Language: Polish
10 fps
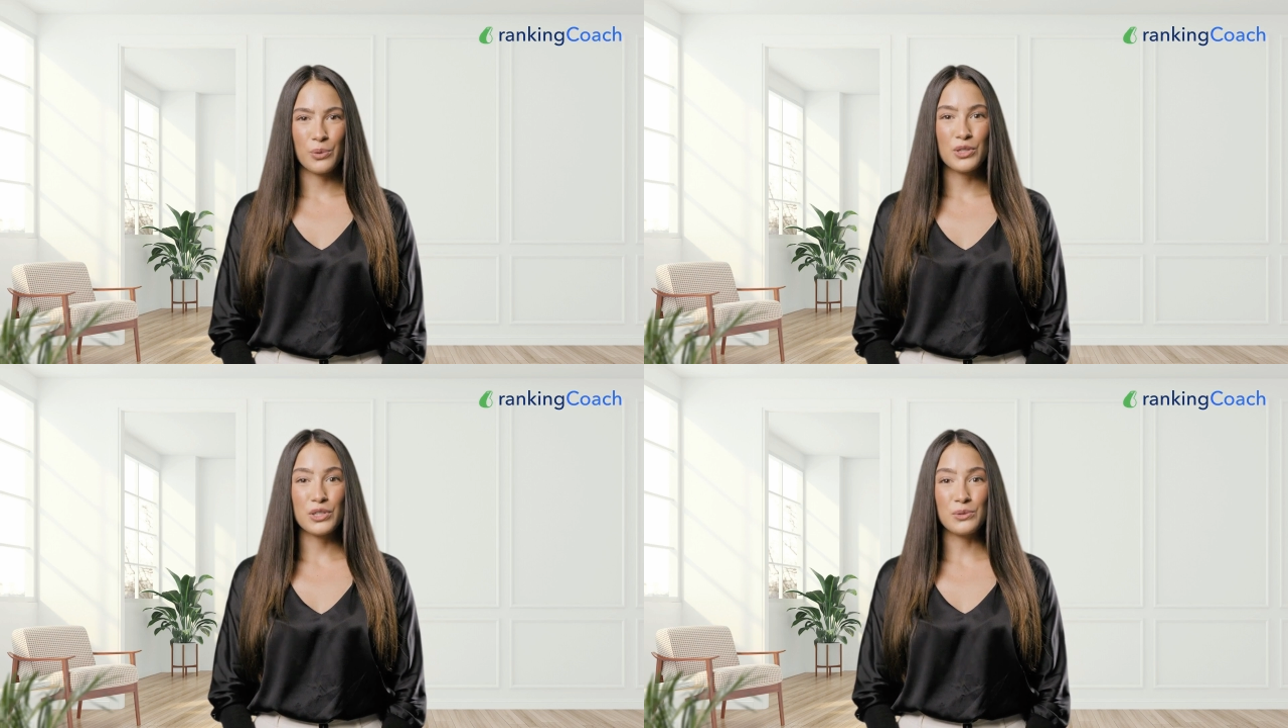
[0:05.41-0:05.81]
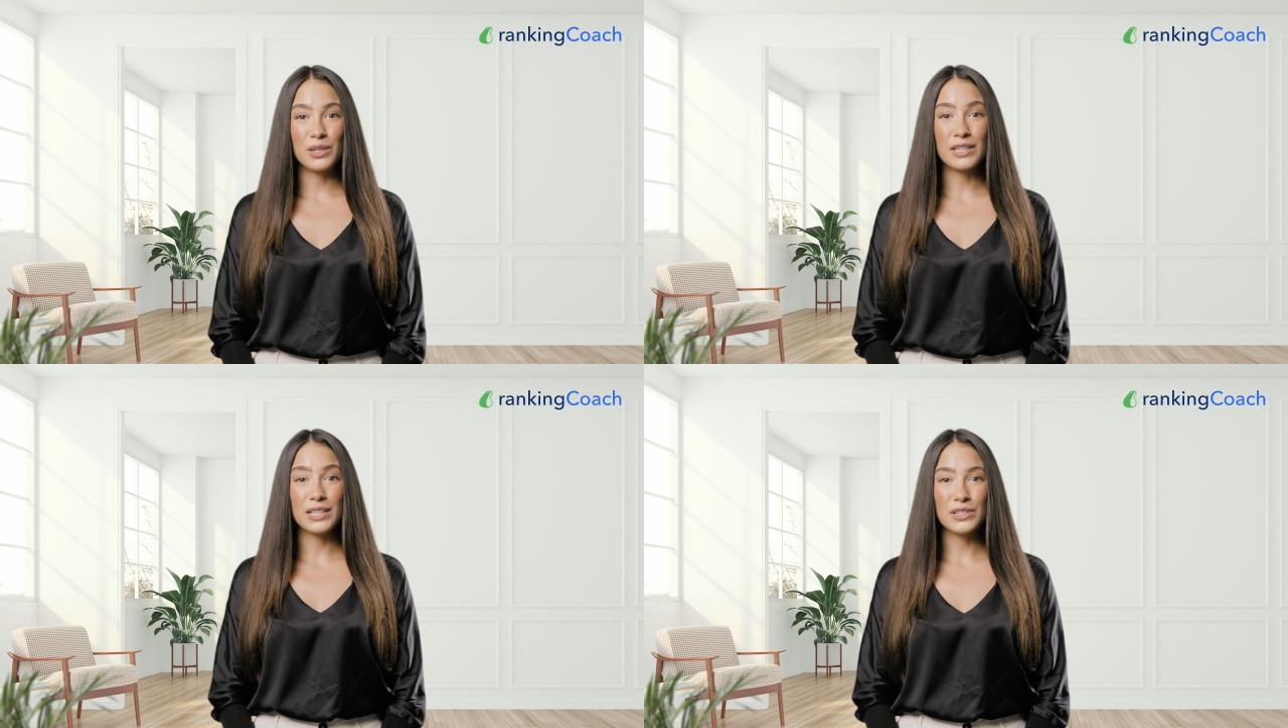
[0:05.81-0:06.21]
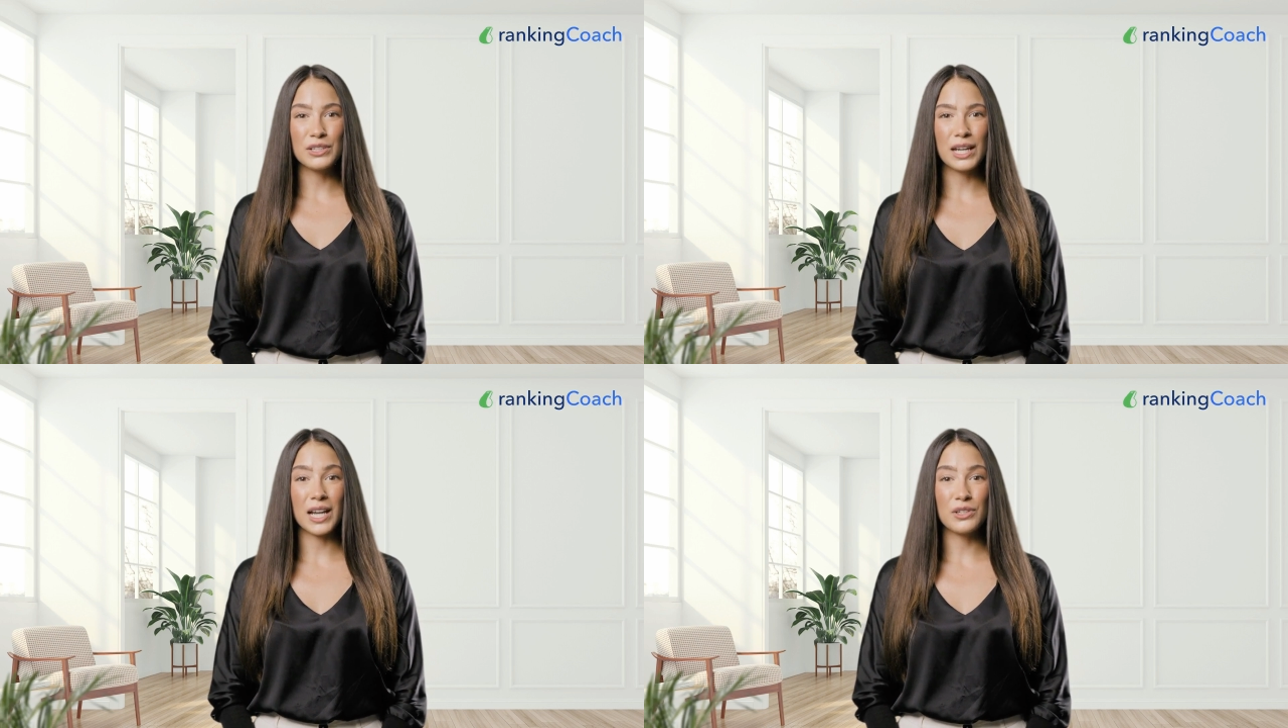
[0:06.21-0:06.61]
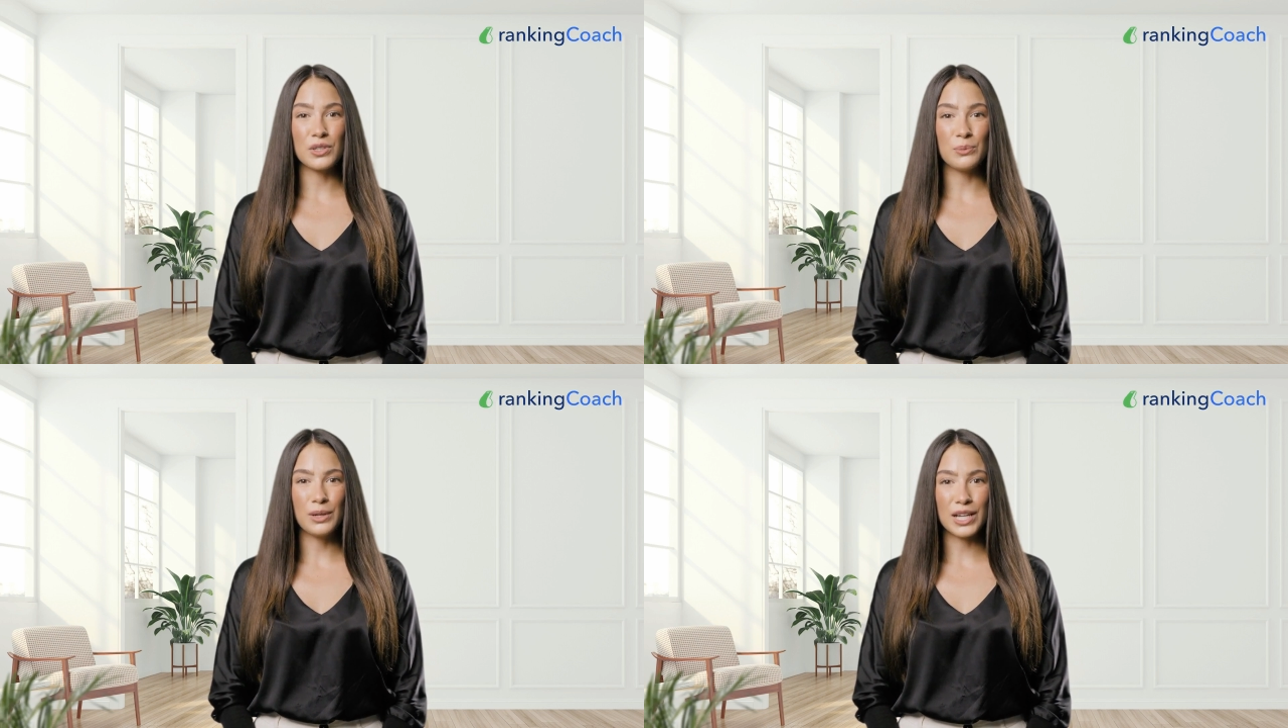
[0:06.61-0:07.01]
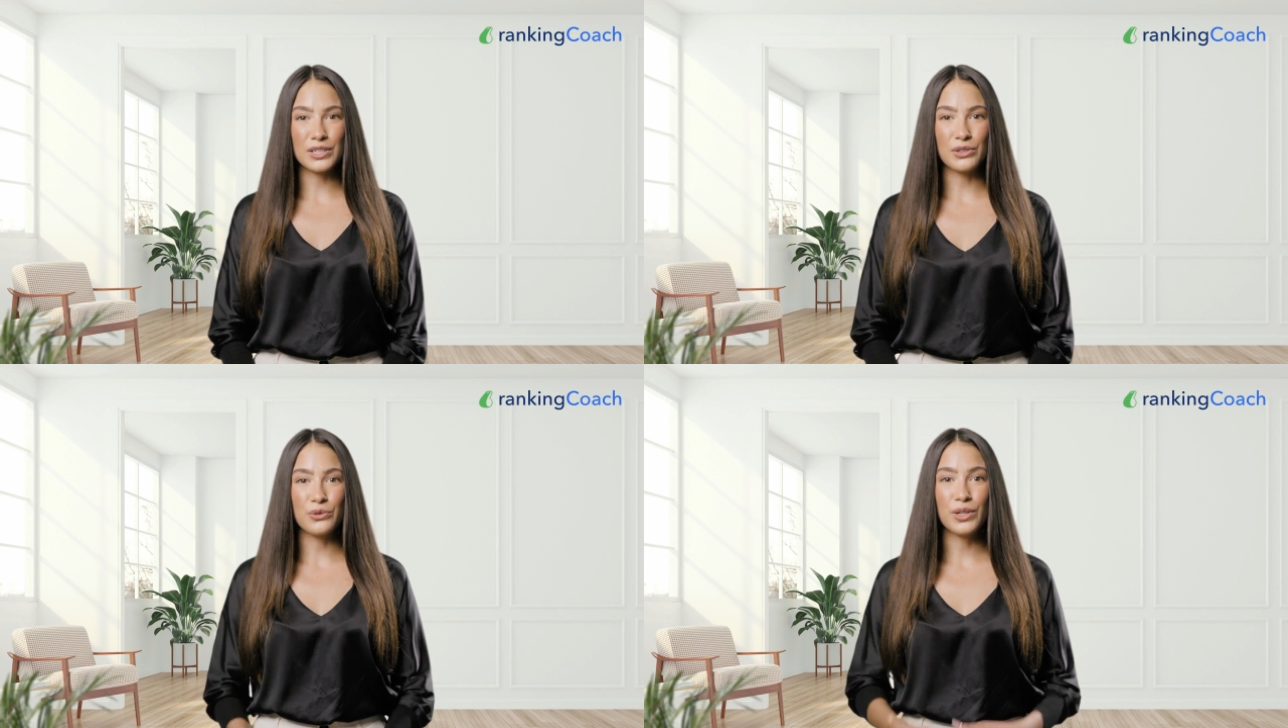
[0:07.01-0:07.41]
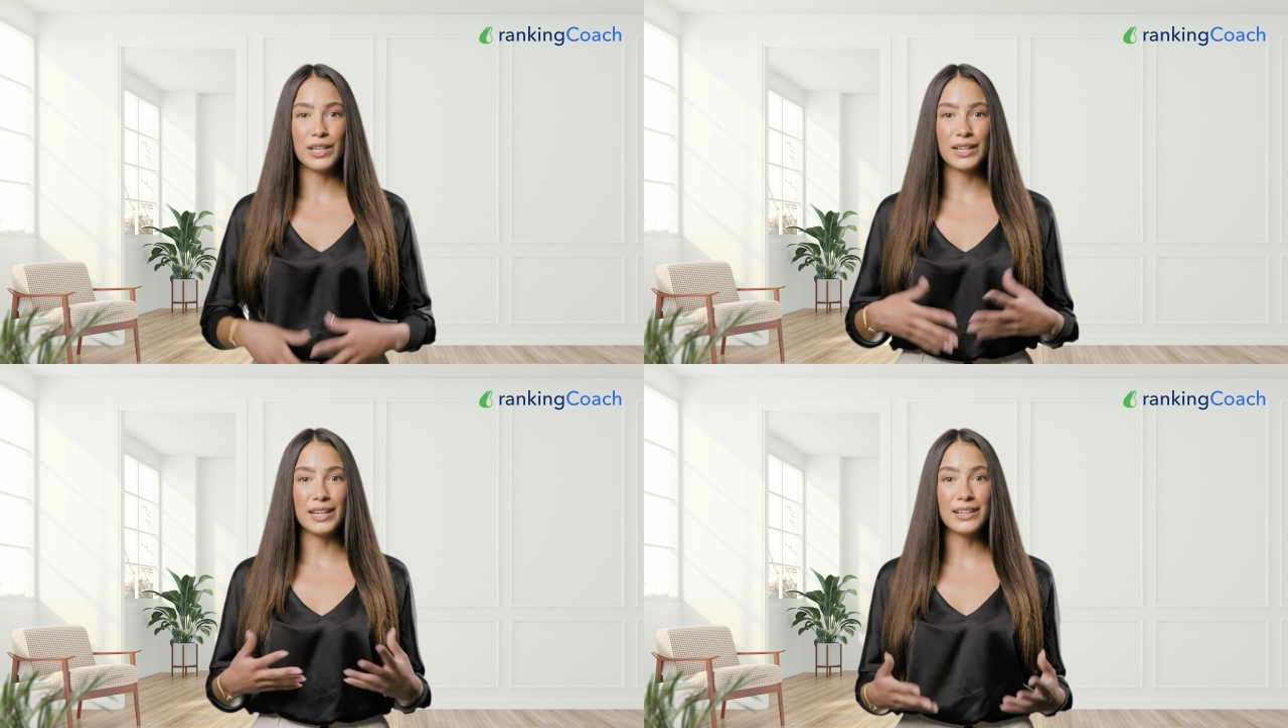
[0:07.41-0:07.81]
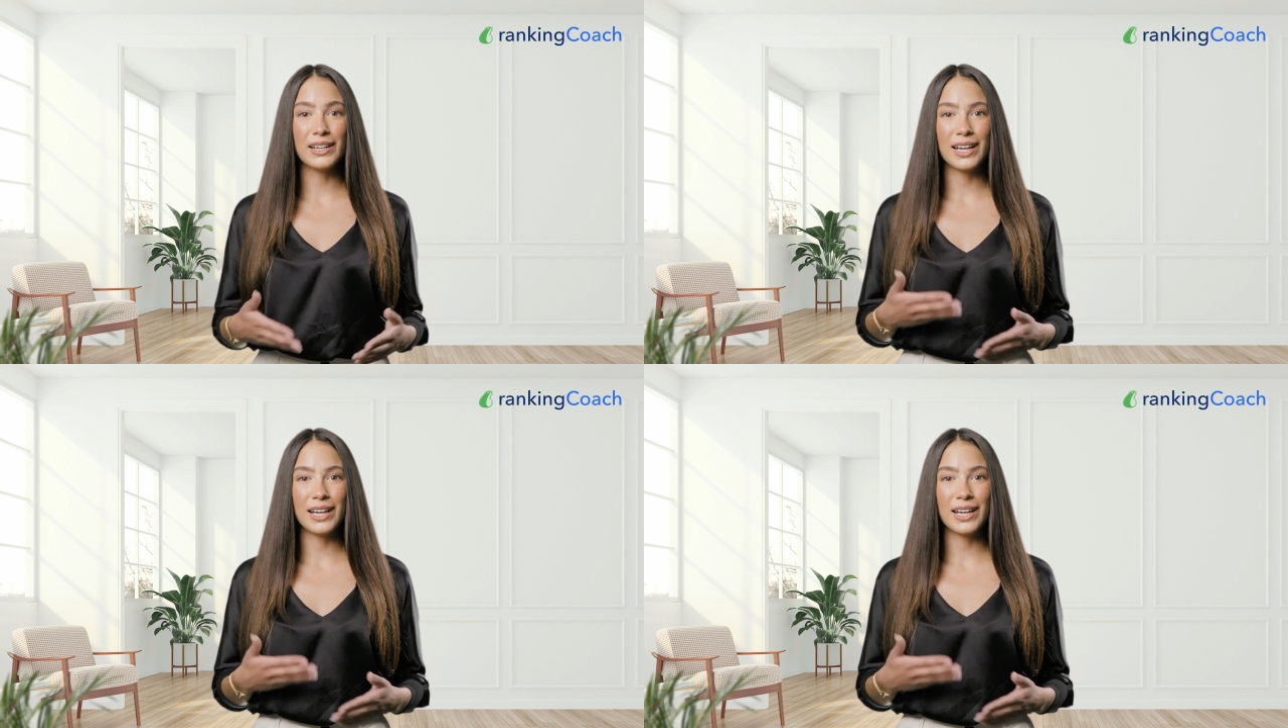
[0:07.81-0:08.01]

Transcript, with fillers: musisz wiedzieć, jak rozwija się Twój rynek